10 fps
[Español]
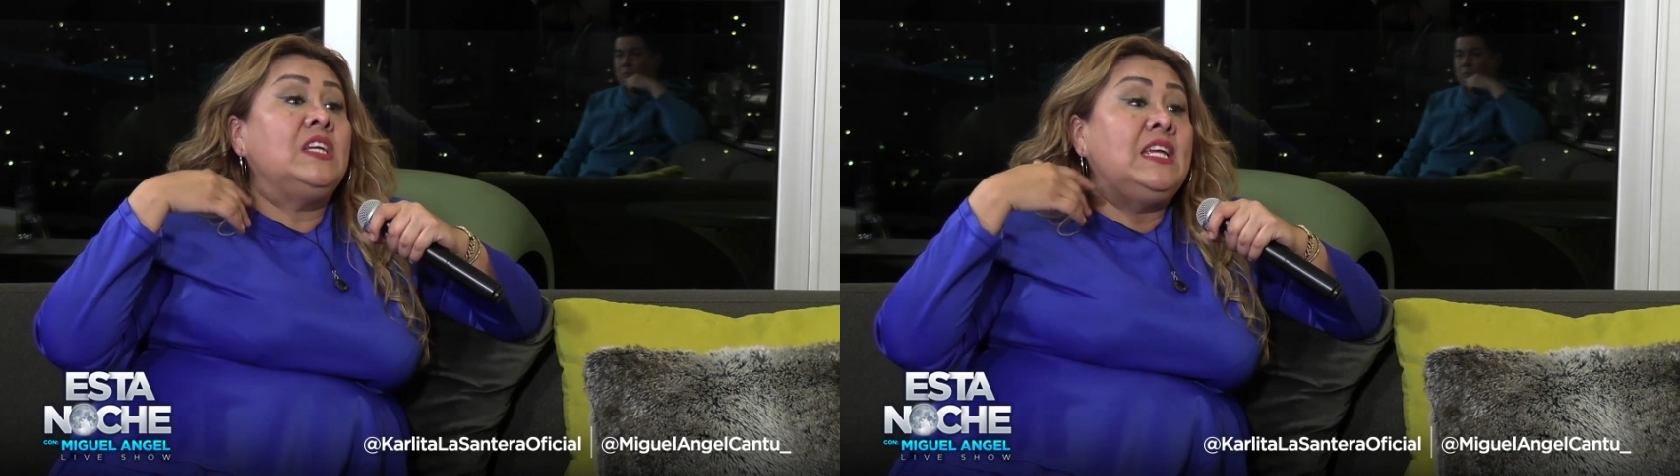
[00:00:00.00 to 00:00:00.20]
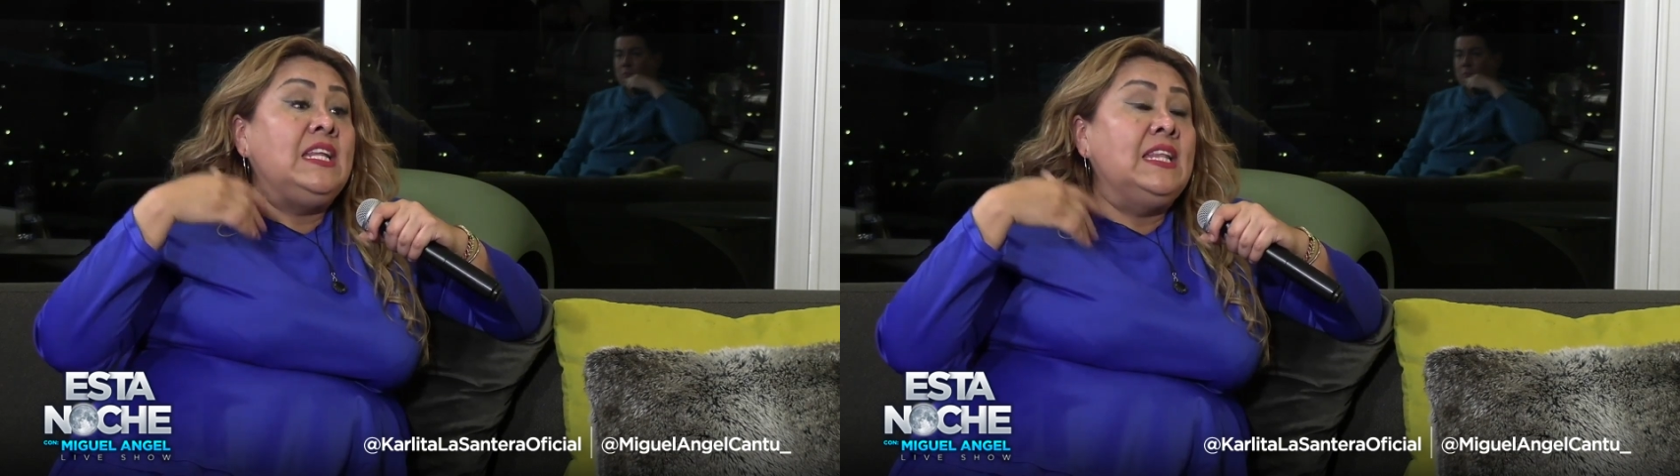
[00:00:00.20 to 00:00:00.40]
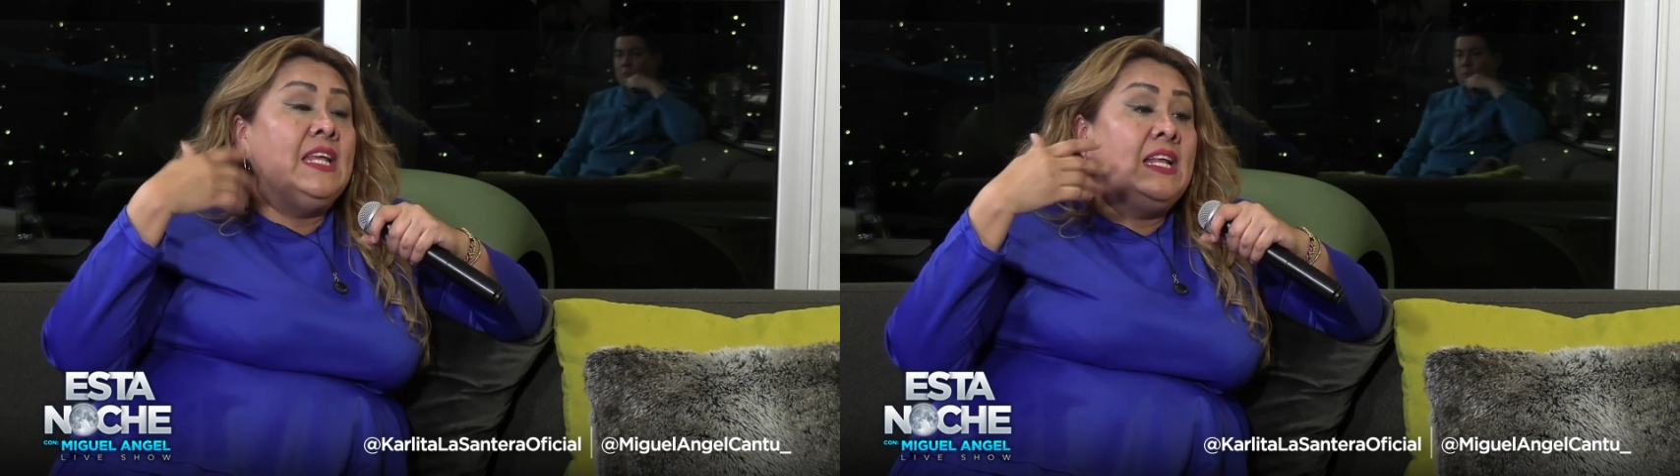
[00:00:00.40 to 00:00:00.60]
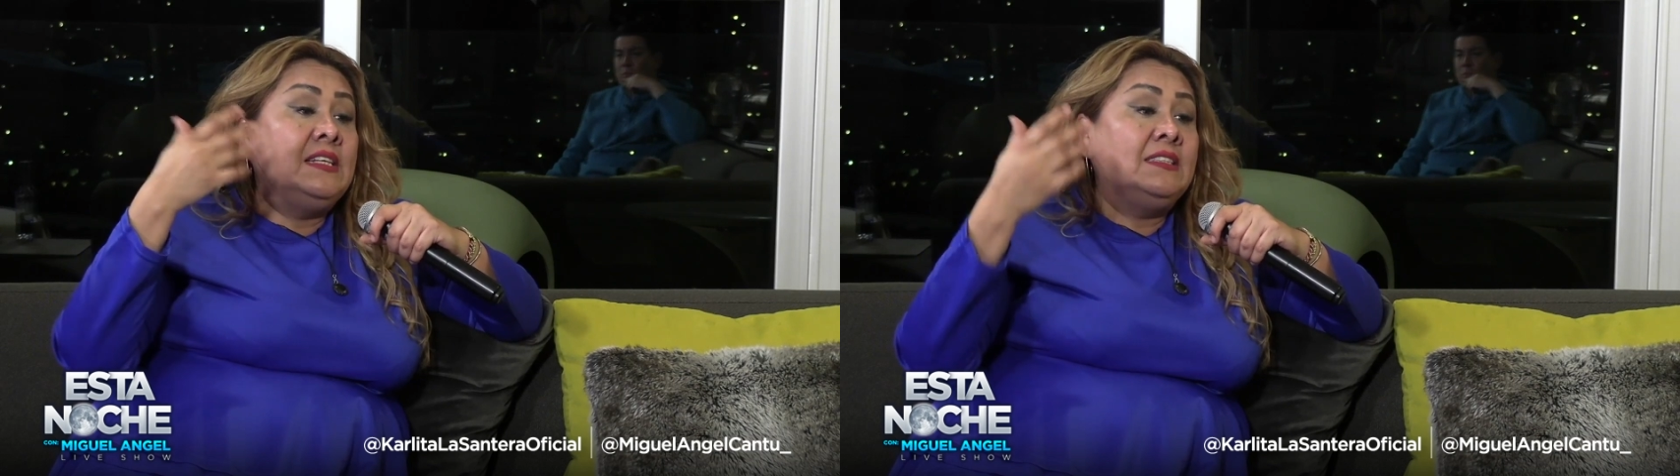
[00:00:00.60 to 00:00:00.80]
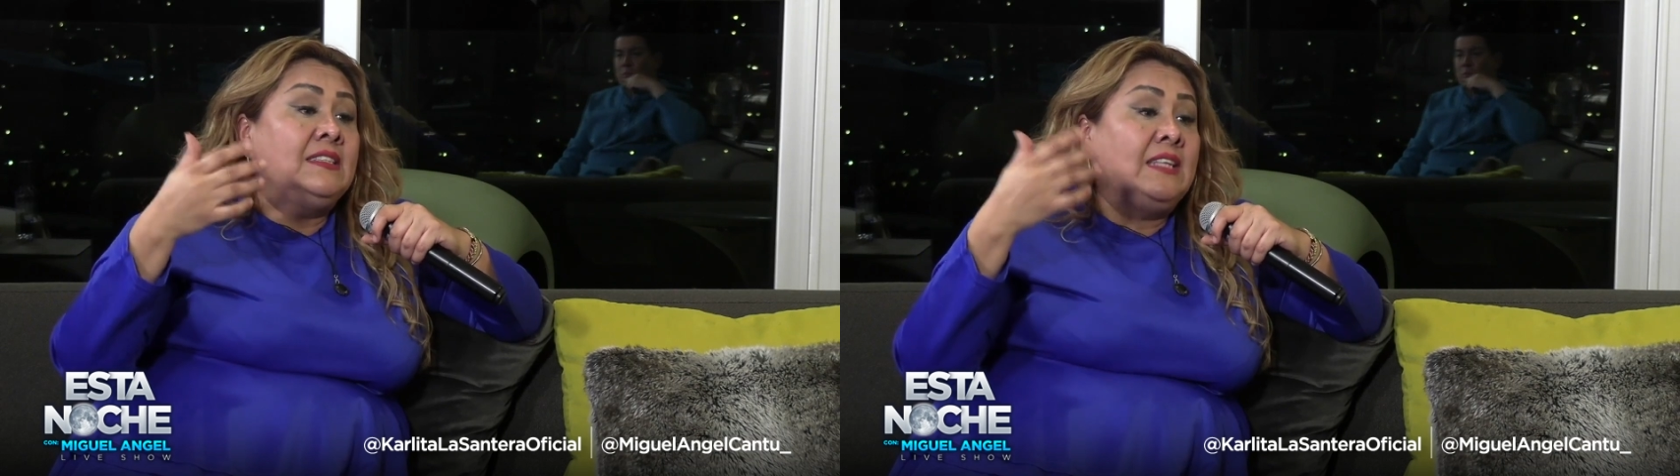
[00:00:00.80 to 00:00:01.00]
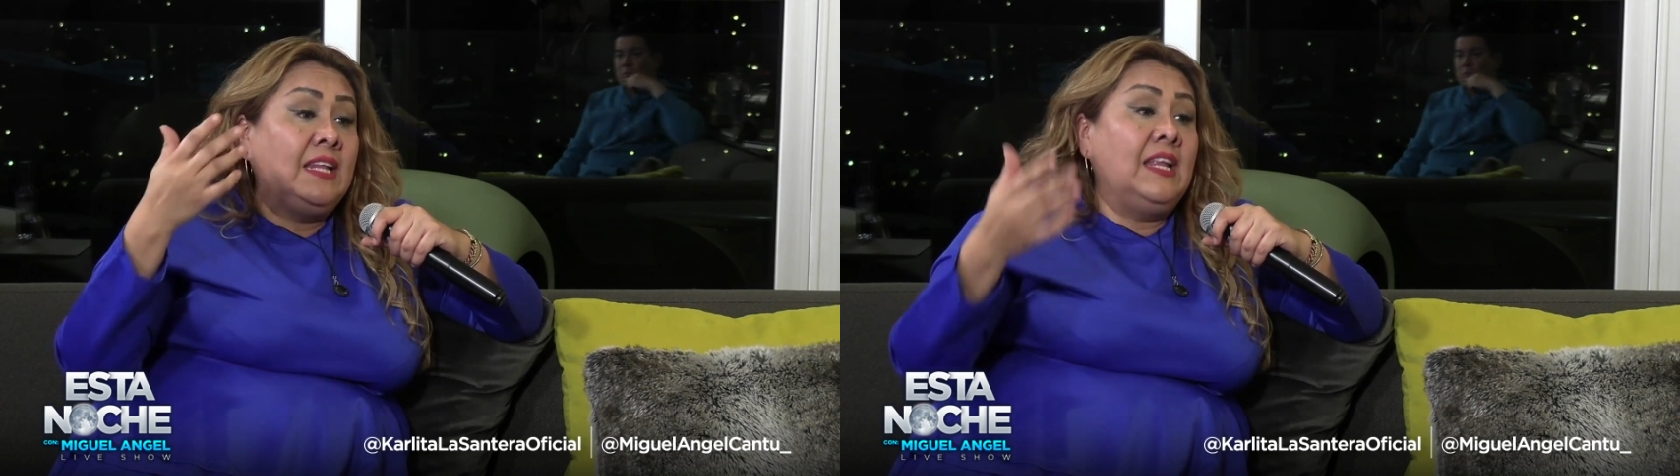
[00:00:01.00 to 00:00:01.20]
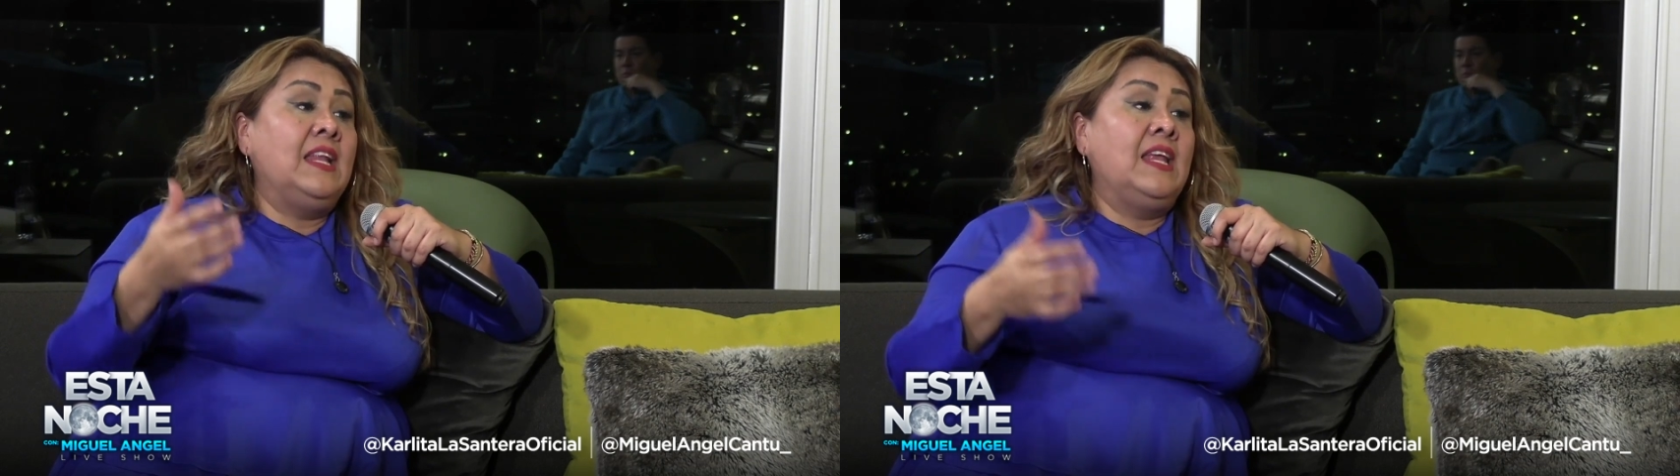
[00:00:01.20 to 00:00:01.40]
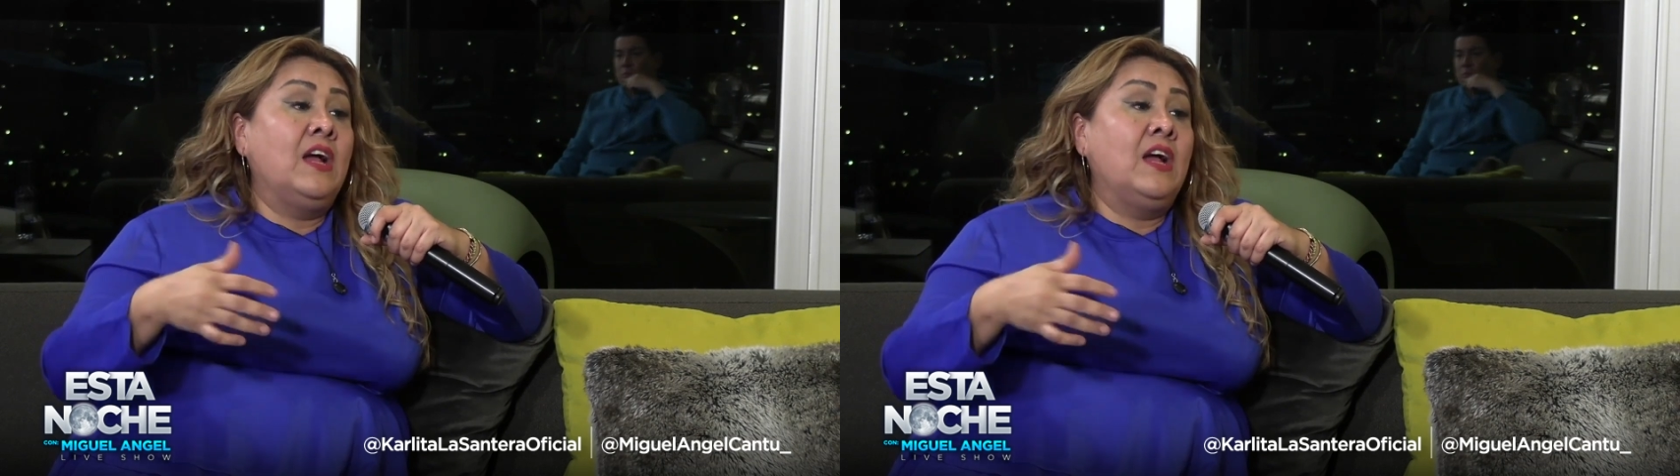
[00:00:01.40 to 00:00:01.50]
intereses que tenía